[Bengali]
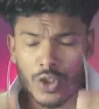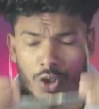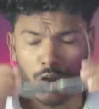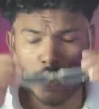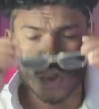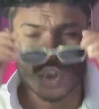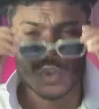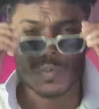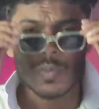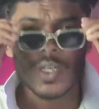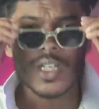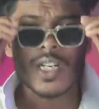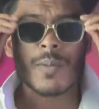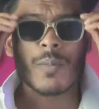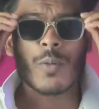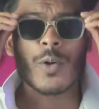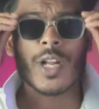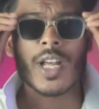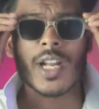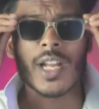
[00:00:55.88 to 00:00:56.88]
চশমাটা
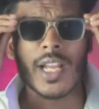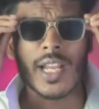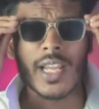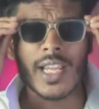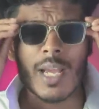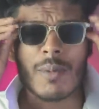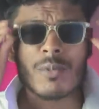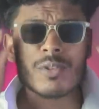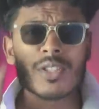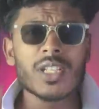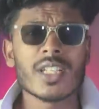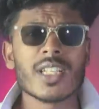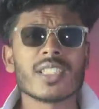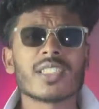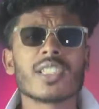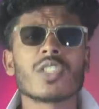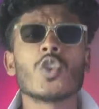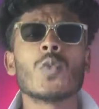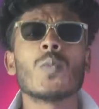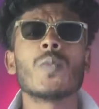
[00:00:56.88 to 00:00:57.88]
পয়রা নেই কেমন জানি
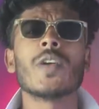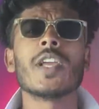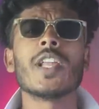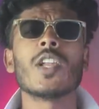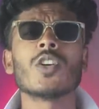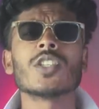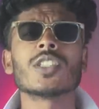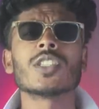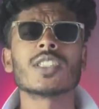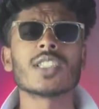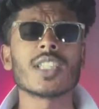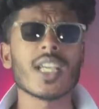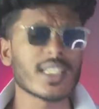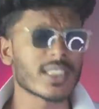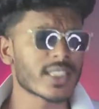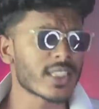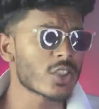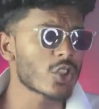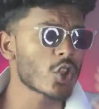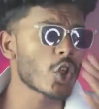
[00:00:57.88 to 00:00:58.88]
আজকে খুব ফিল হচ্ছে
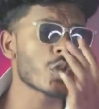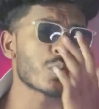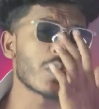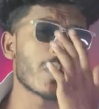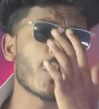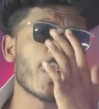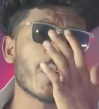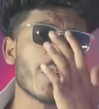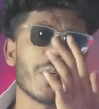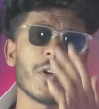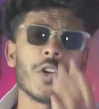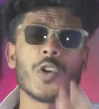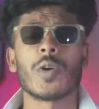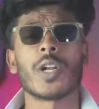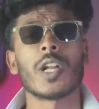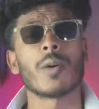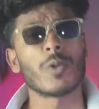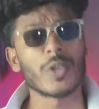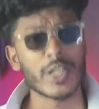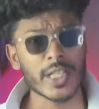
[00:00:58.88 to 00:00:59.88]
আজকে চশমা পরে ভিডিও
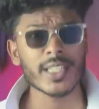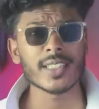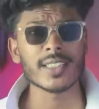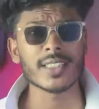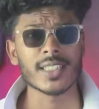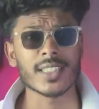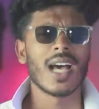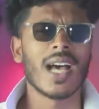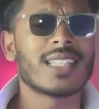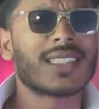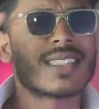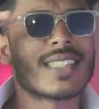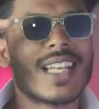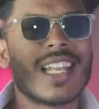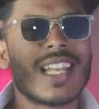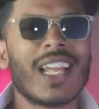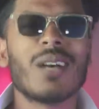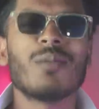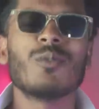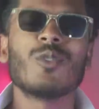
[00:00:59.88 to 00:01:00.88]
বানাবো ঠিক আছে
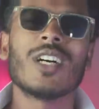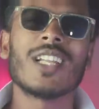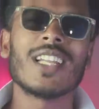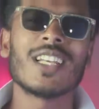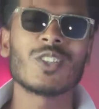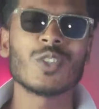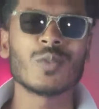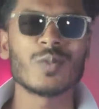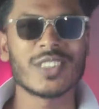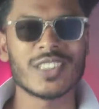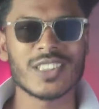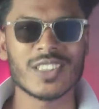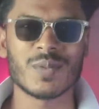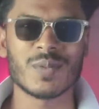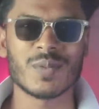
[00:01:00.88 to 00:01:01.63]
আসসালামু আলাইকুম দিস ইজ